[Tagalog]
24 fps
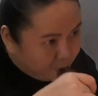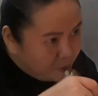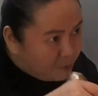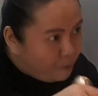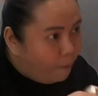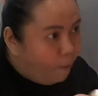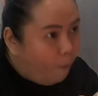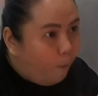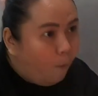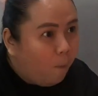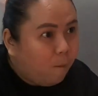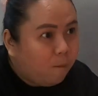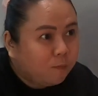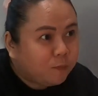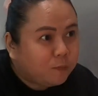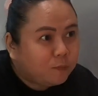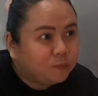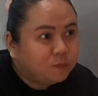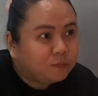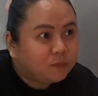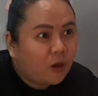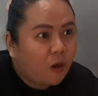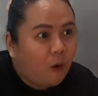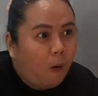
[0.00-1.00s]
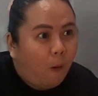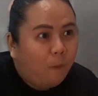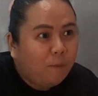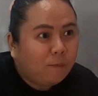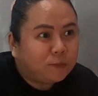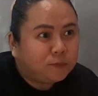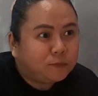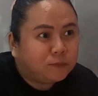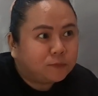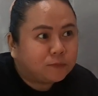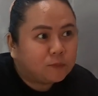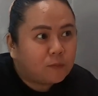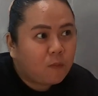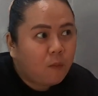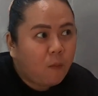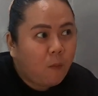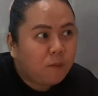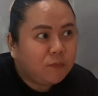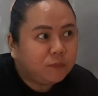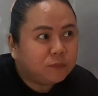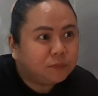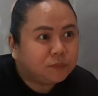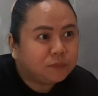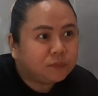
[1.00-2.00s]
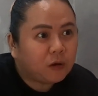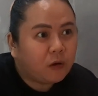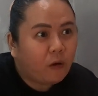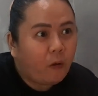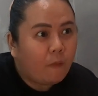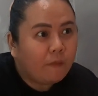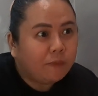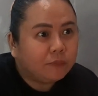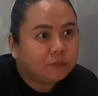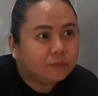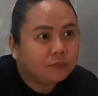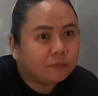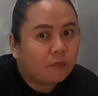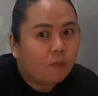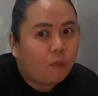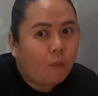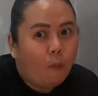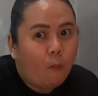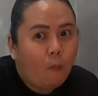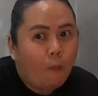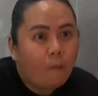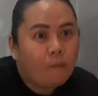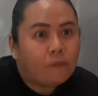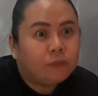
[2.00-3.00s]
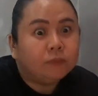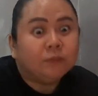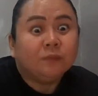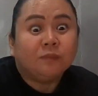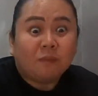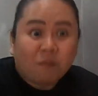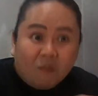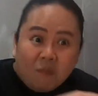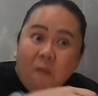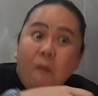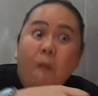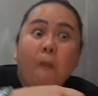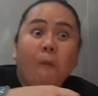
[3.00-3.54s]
Sarap nung ano nila, langka. Sa langka, bahang.